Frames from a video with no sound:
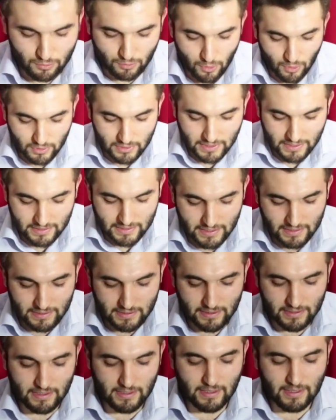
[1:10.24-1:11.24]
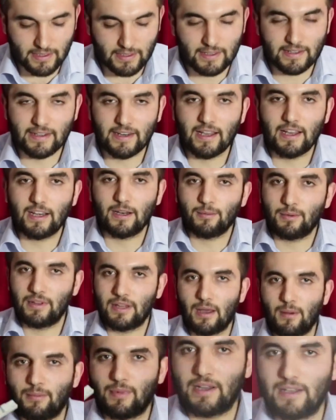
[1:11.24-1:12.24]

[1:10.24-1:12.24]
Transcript: 4 adet e, gri arabadan